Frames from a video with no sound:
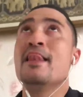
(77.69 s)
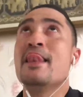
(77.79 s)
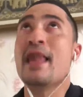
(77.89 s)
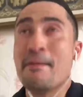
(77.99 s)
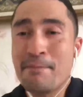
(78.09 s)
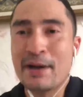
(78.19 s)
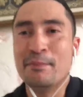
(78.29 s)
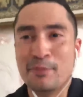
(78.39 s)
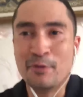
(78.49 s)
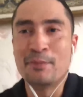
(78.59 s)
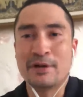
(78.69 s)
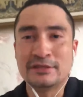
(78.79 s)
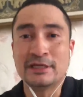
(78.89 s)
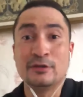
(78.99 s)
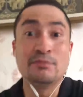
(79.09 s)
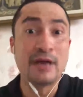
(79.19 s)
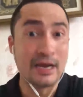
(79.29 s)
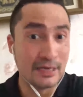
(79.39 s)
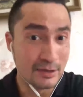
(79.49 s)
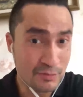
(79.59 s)
80% itu
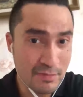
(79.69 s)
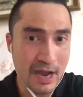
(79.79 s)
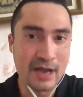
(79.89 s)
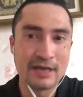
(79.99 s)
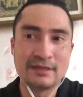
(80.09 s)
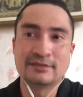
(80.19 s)
berada di rumah